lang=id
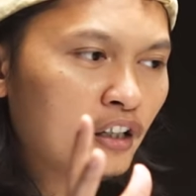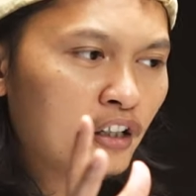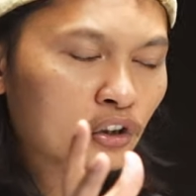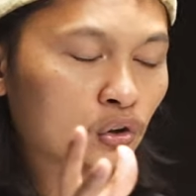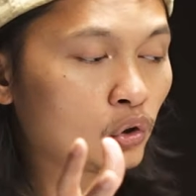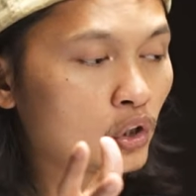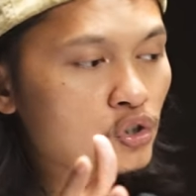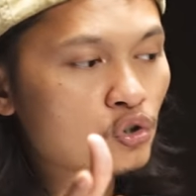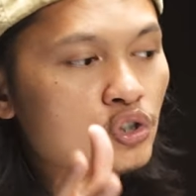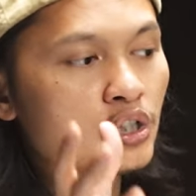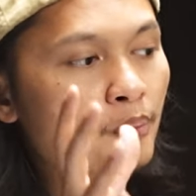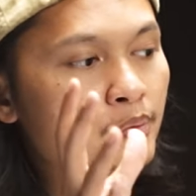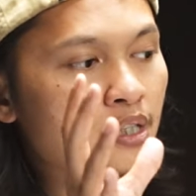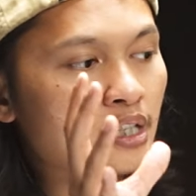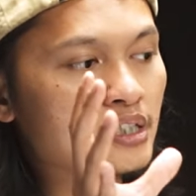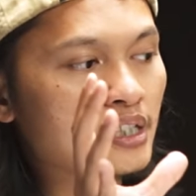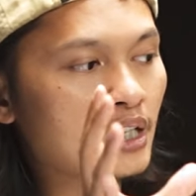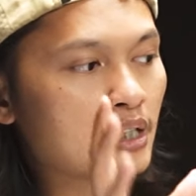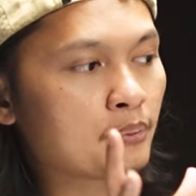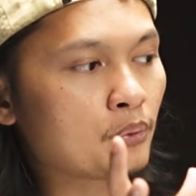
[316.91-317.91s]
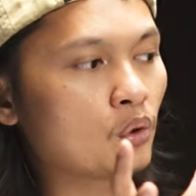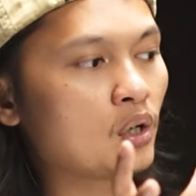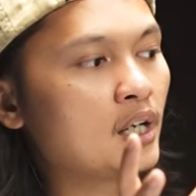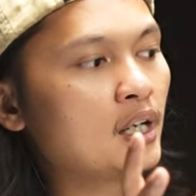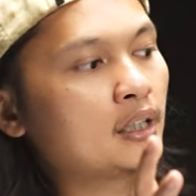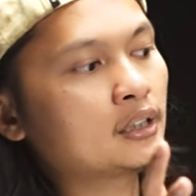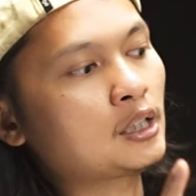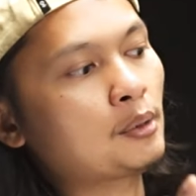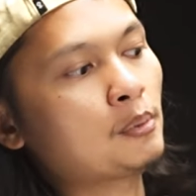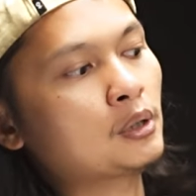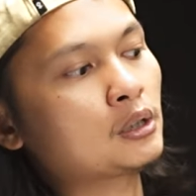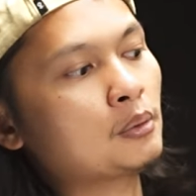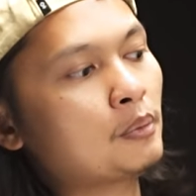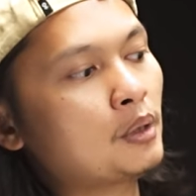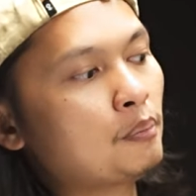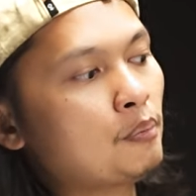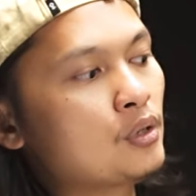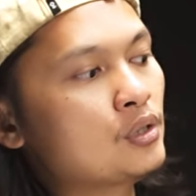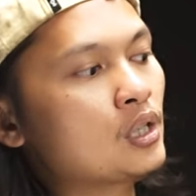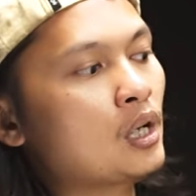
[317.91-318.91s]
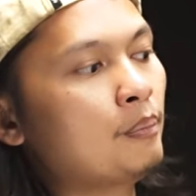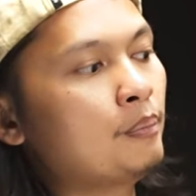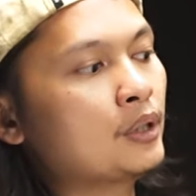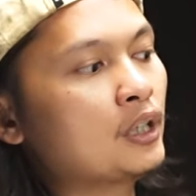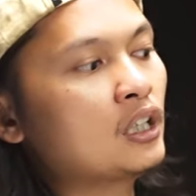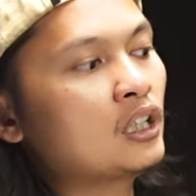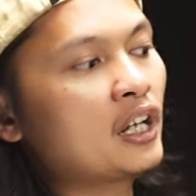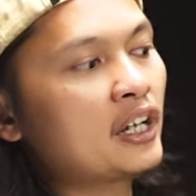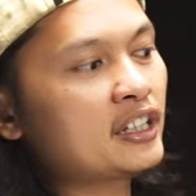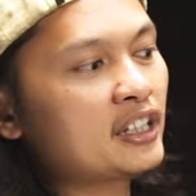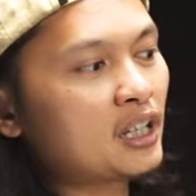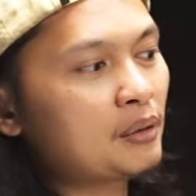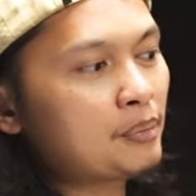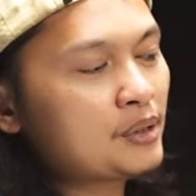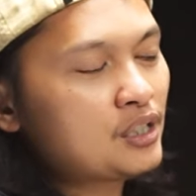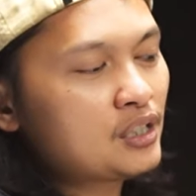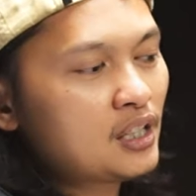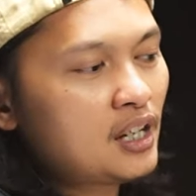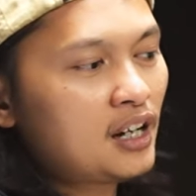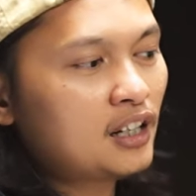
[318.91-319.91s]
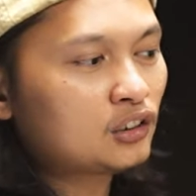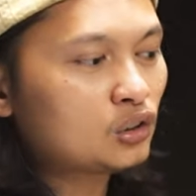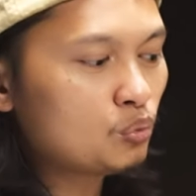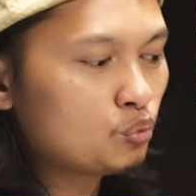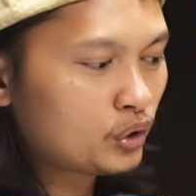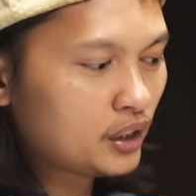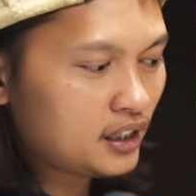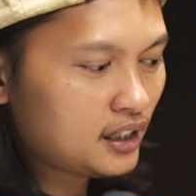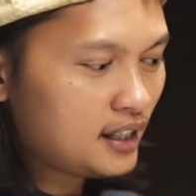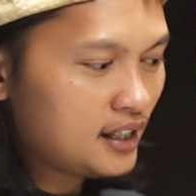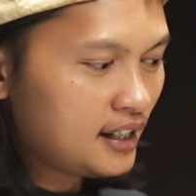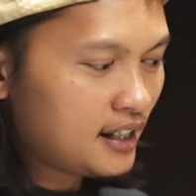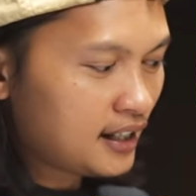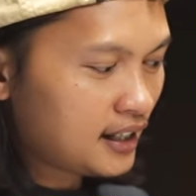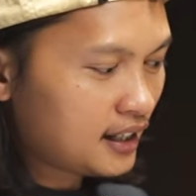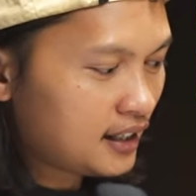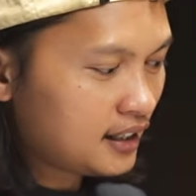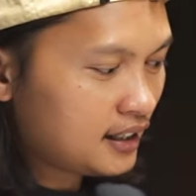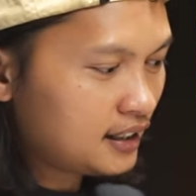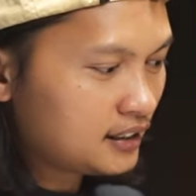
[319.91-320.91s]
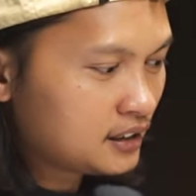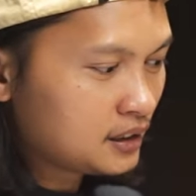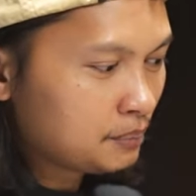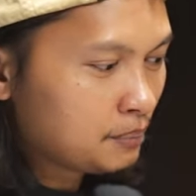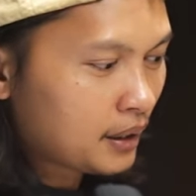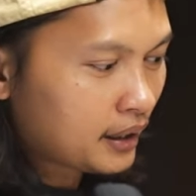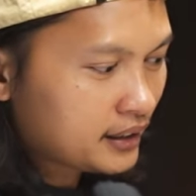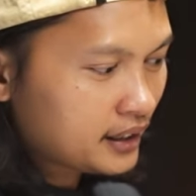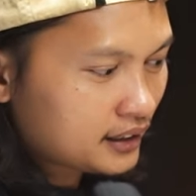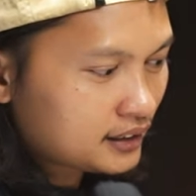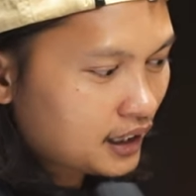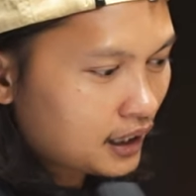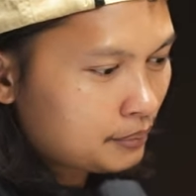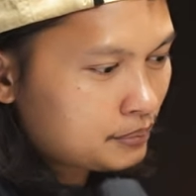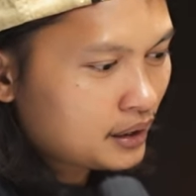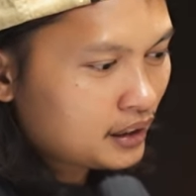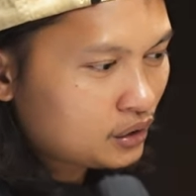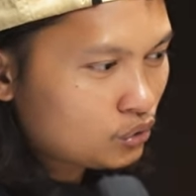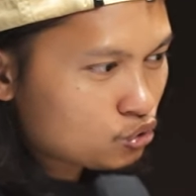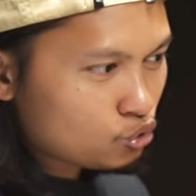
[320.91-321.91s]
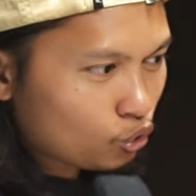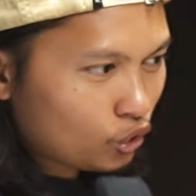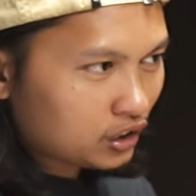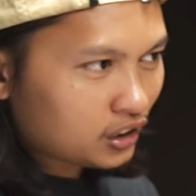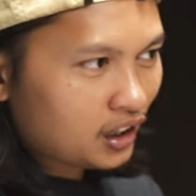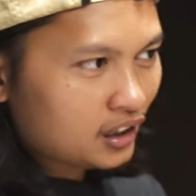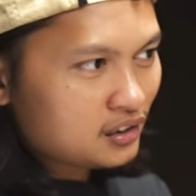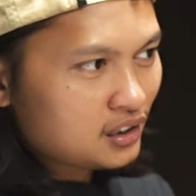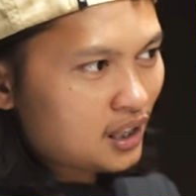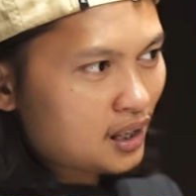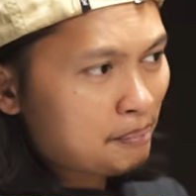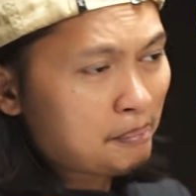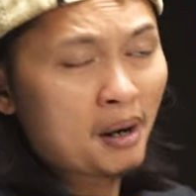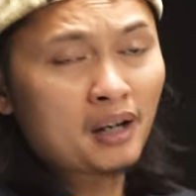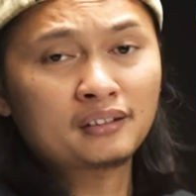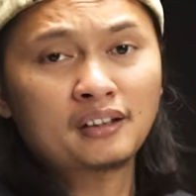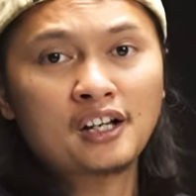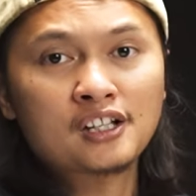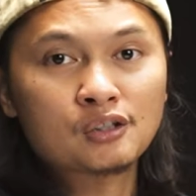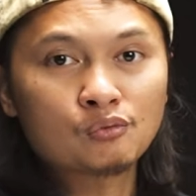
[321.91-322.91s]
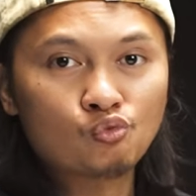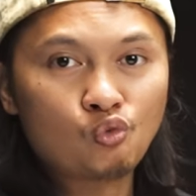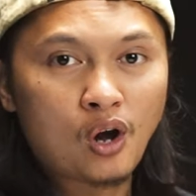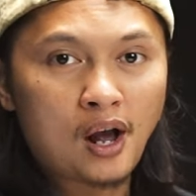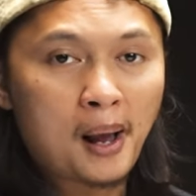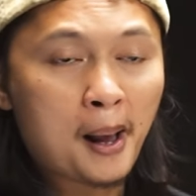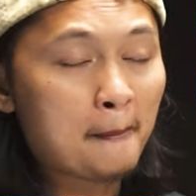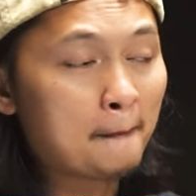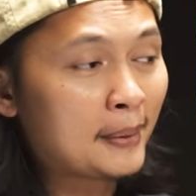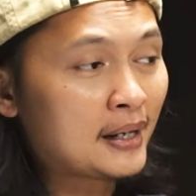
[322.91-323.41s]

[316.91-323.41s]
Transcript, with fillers: Itu rasionya besar sekali bro. Teman-teman bisa bikin layar pecah atau mungkin eh, di bagian dalamnya ini cukitannya patah semua.